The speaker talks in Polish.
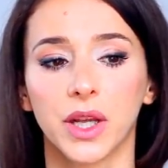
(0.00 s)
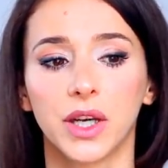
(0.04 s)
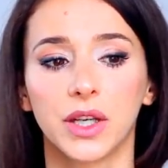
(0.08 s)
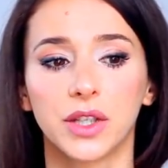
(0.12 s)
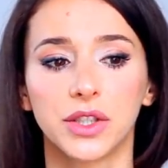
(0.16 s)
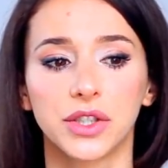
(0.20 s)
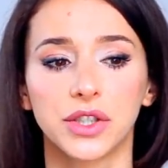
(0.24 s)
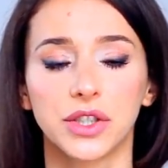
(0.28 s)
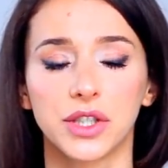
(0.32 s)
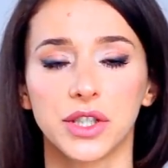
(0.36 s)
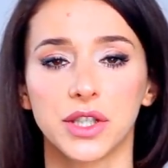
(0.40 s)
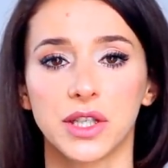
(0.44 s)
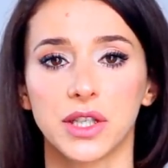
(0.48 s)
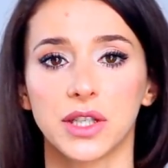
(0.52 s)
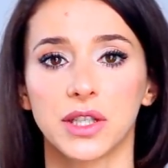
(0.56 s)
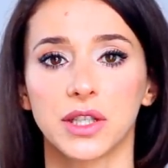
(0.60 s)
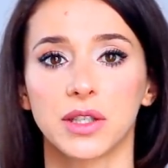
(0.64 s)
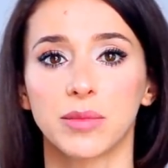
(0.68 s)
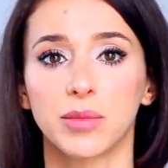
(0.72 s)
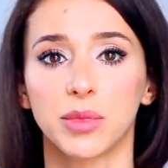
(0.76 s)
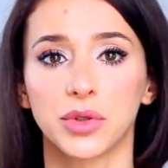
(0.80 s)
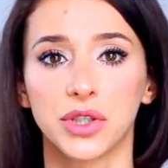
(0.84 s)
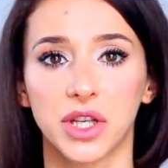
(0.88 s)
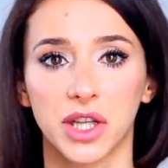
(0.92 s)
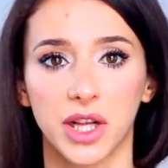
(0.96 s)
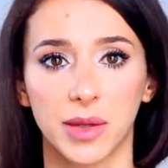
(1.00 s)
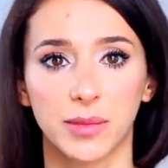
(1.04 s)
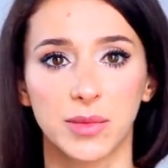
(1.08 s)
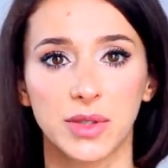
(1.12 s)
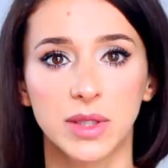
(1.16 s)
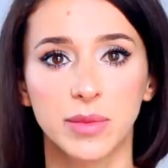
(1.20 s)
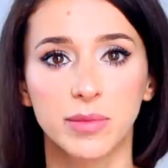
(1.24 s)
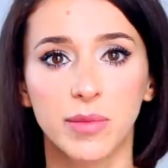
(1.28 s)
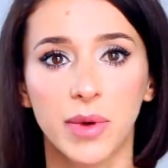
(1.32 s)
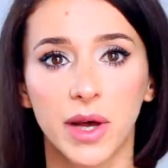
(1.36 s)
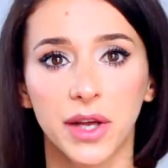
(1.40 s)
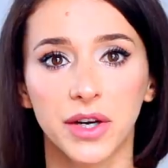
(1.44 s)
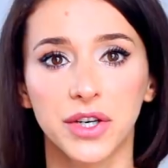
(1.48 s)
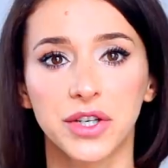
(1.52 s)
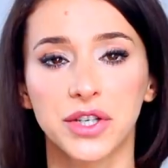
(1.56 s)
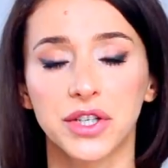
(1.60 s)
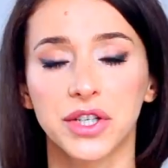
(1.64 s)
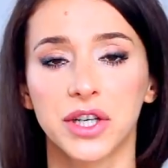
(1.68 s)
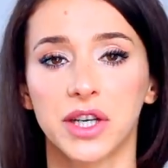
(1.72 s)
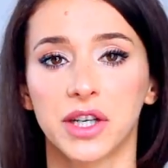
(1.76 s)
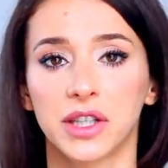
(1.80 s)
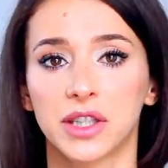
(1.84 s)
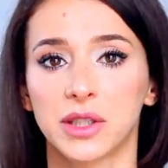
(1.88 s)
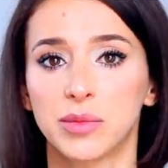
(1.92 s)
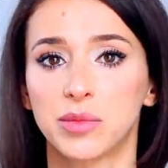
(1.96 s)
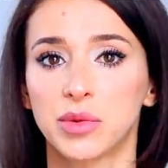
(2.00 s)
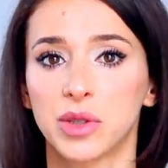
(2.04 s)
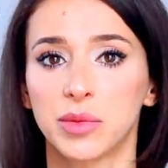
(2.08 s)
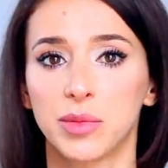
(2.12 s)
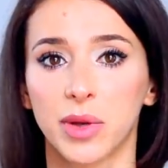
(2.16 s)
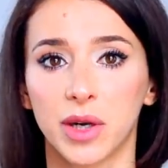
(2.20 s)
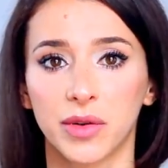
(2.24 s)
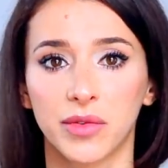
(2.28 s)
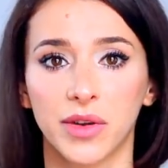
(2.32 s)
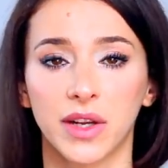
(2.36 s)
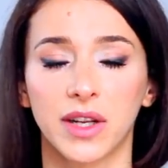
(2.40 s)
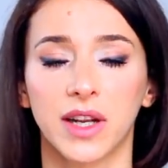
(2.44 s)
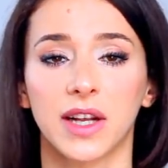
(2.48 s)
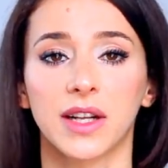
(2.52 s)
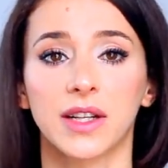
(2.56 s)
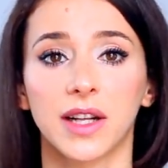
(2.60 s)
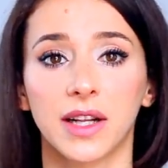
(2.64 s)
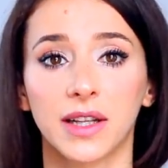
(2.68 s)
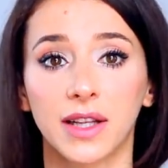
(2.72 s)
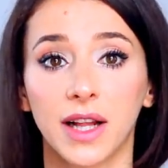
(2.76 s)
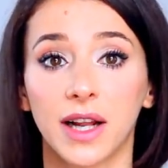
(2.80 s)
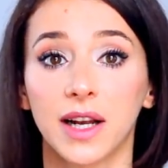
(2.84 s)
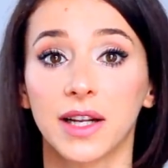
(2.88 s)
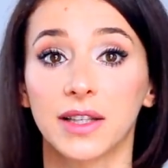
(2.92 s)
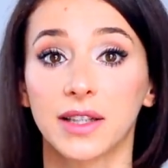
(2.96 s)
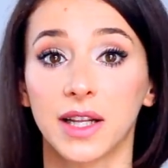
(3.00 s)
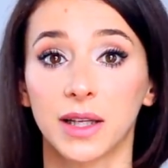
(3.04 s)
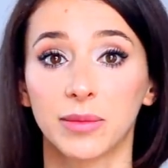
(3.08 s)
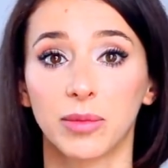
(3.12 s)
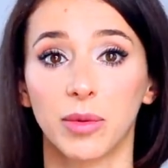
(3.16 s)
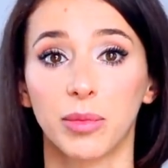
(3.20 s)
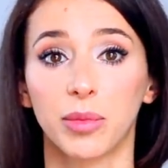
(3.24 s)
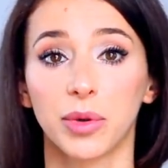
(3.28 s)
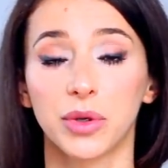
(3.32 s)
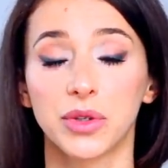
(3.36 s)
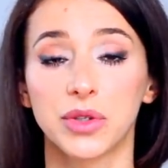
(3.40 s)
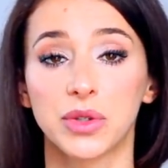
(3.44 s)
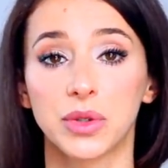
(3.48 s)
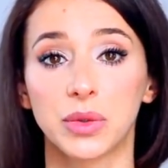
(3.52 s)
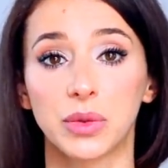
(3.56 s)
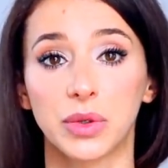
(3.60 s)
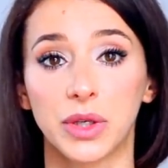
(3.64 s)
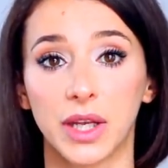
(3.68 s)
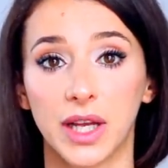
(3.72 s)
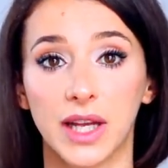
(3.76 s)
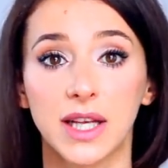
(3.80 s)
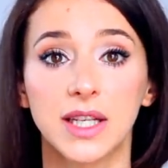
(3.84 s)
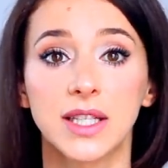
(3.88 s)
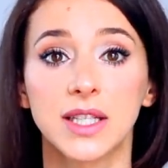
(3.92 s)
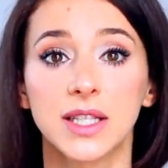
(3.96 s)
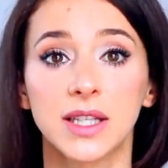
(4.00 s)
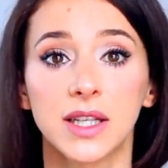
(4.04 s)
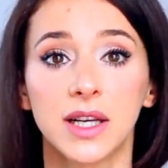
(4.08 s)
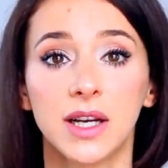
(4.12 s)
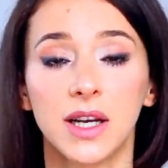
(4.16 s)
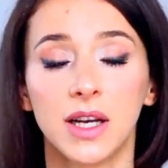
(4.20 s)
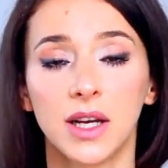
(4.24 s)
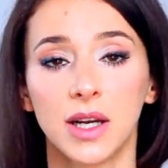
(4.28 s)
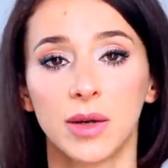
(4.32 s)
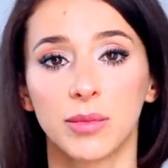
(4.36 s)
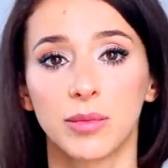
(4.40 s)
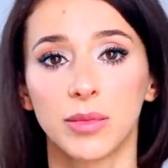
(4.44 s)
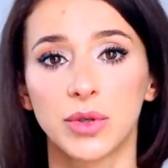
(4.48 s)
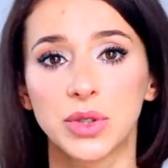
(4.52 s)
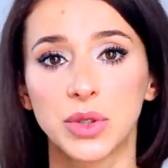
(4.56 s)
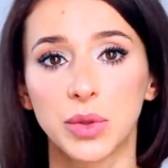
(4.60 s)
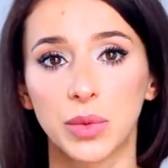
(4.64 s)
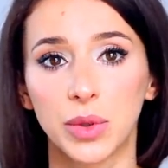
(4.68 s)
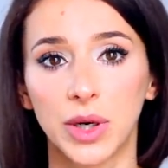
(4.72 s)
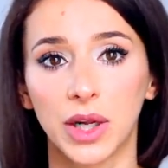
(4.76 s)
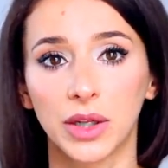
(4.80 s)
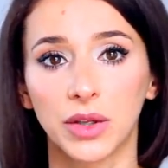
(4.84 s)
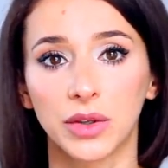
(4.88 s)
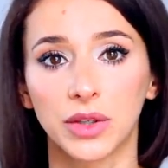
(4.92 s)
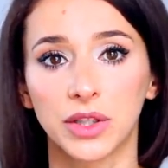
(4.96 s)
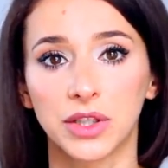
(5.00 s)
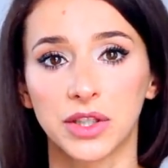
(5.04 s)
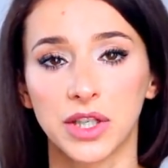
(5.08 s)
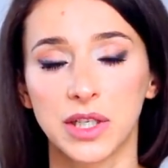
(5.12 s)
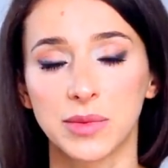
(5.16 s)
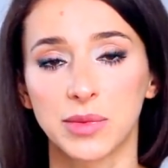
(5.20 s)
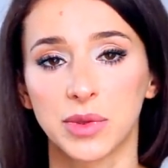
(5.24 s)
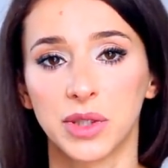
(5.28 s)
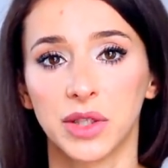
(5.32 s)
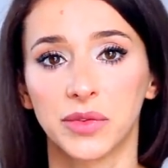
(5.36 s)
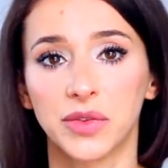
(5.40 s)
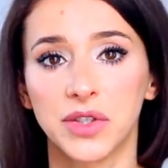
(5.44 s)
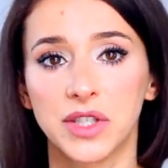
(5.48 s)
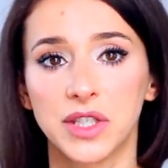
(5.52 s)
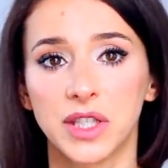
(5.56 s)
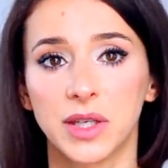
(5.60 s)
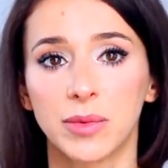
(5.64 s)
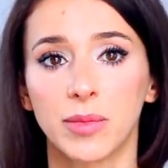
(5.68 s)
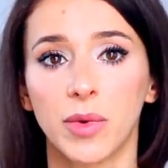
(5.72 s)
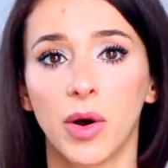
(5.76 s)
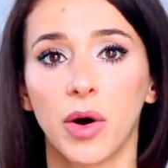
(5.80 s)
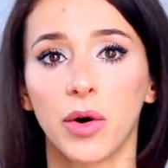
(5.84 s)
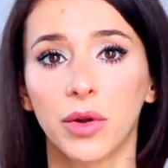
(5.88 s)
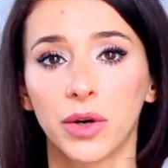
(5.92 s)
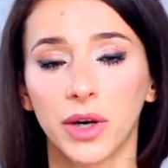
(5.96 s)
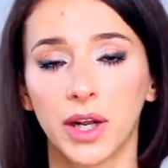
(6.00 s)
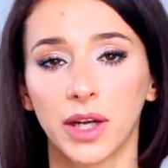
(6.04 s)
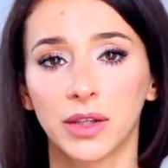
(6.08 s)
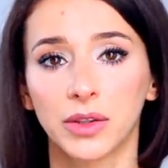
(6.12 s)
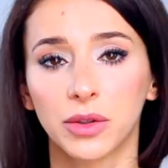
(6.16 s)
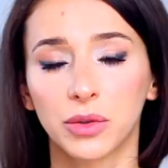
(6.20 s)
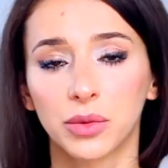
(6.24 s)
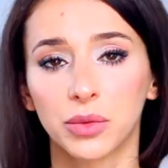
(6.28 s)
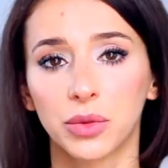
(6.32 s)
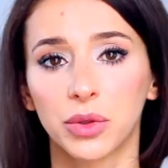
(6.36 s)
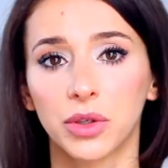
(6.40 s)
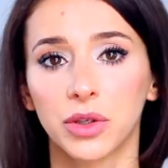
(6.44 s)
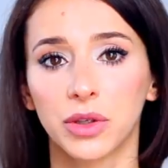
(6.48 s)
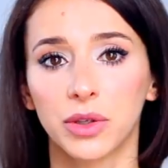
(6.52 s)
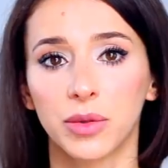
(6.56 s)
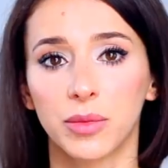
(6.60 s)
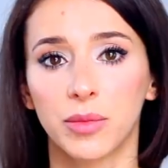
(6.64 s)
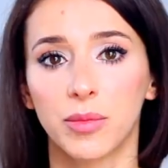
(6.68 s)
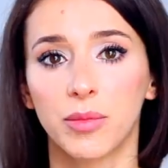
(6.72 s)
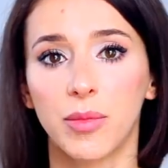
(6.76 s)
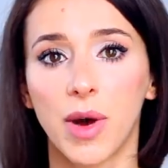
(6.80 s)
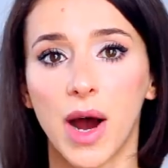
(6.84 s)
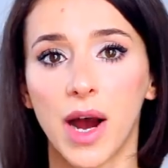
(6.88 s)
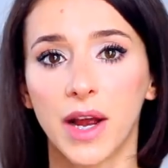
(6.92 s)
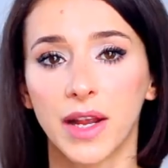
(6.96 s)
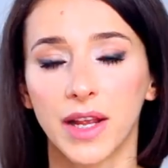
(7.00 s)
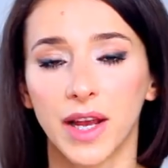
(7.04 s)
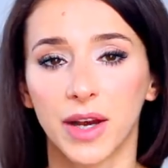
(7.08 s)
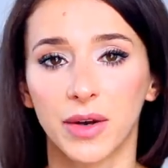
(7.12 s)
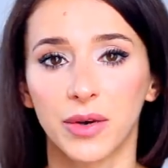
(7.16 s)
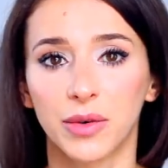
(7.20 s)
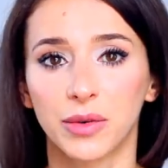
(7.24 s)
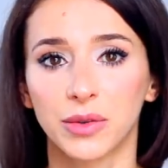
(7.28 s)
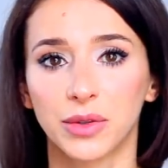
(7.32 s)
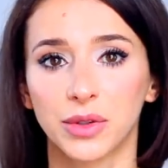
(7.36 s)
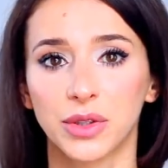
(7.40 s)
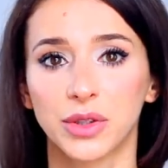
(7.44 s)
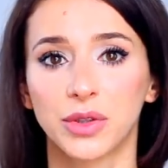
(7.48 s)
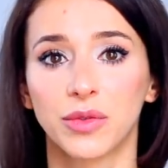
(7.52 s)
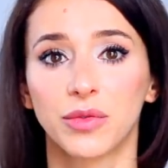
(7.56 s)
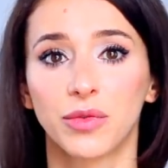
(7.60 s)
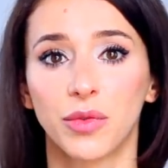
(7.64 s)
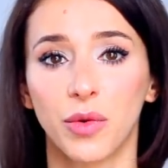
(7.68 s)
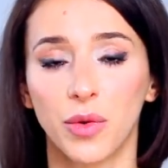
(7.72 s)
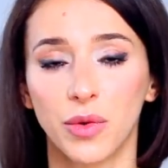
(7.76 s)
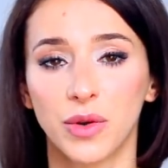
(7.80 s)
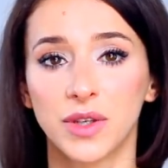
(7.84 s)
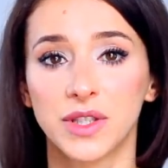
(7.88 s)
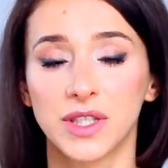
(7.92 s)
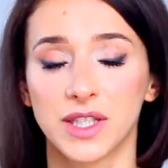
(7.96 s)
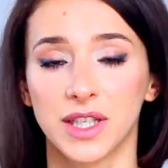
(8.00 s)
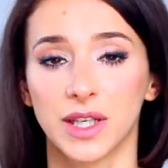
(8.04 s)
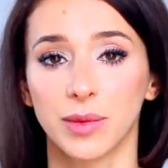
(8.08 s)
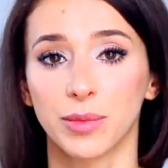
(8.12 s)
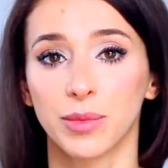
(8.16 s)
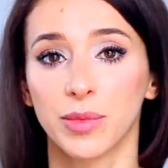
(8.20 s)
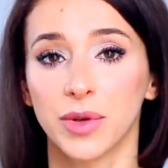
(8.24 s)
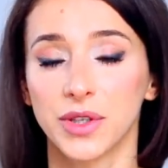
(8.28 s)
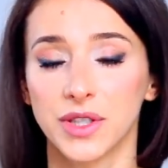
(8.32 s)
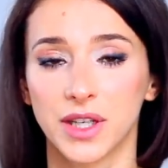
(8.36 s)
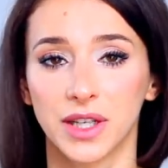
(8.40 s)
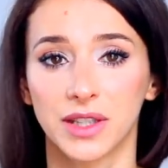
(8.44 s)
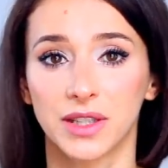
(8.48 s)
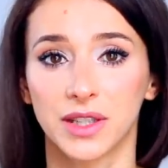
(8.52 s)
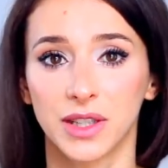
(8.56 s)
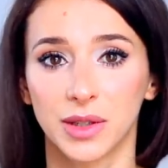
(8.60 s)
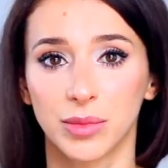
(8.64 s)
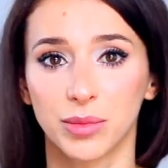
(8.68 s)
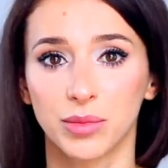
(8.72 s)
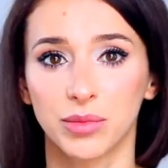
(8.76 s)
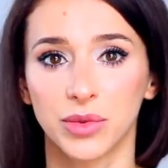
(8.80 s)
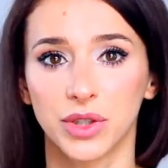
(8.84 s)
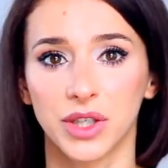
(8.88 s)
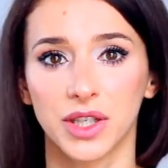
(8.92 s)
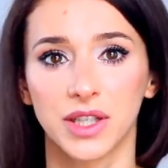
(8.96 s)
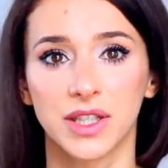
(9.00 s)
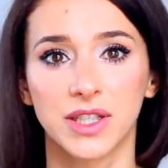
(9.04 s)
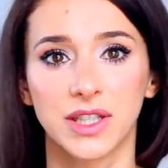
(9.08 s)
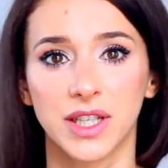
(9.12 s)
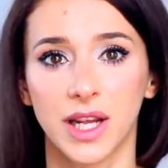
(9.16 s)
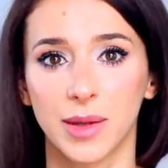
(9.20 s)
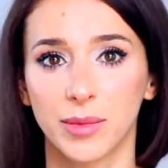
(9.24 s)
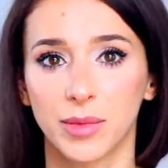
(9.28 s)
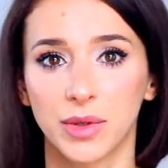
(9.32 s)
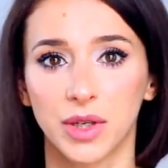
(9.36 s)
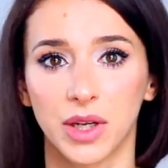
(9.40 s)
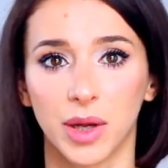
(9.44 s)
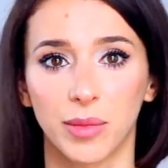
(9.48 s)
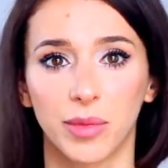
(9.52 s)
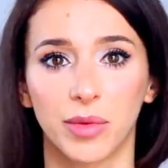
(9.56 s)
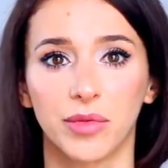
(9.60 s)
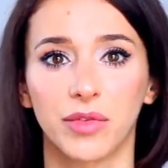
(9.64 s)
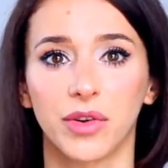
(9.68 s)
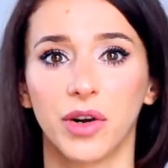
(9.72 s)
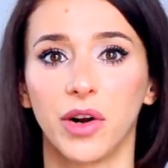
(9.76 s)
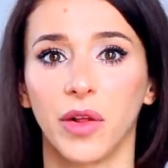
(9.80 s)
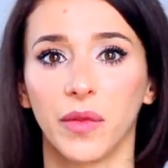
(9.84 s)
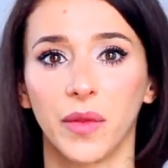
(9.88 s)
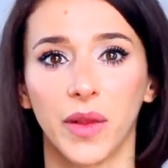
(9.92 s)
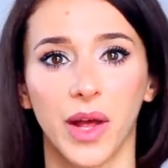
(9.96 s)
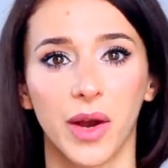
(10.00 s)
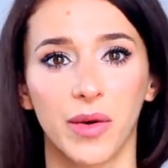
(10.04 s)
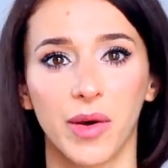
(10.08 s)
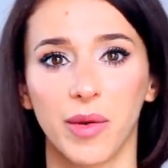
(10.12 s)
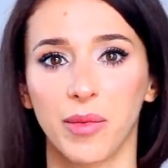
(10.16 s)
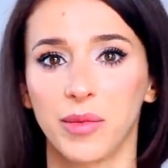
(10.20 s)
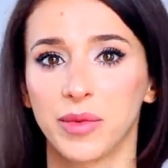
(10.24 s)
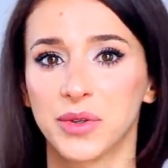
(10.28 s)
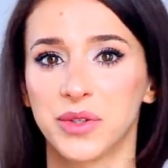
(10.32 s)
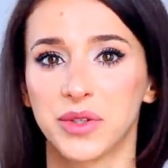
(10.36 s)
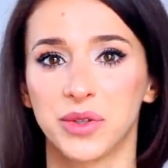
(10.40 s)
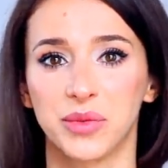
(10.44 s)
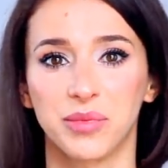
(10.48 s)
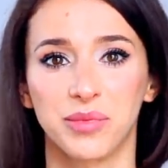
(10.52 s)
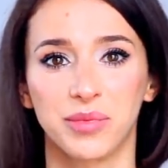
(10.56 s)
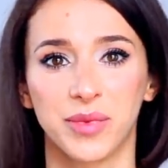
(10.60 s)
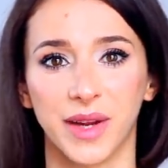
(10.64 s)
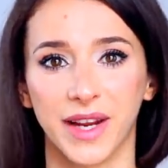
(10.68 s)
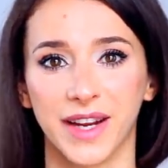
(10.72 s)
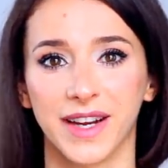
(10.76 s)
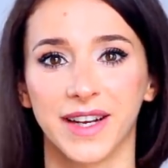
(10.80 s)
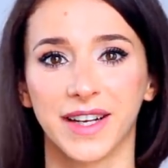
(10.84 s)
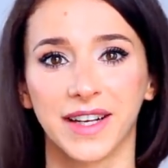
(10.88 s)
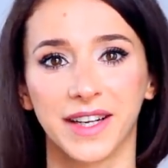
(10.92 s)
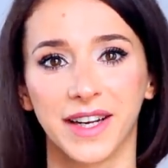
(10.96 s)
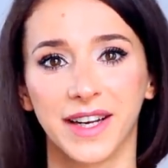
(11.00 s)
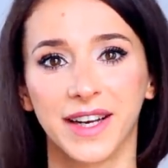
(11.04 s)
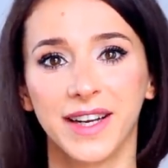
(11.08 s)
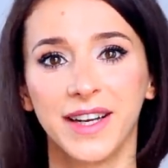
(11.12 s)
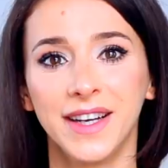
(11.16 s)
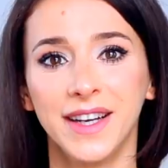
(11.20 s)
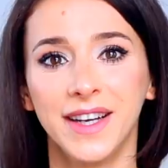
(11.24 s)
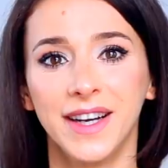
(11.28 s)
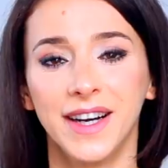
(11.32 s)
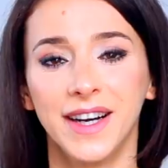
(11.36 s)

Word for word: e, że posiadamy zmarszczki, jakieś przebarwienia i tak dalej. Tak po prostu jest, bo skóra to też jest przede wszystkim organ, który ma jakąś funkcję poza tym, że chcemy, aby wyglądała po prostu pięknie.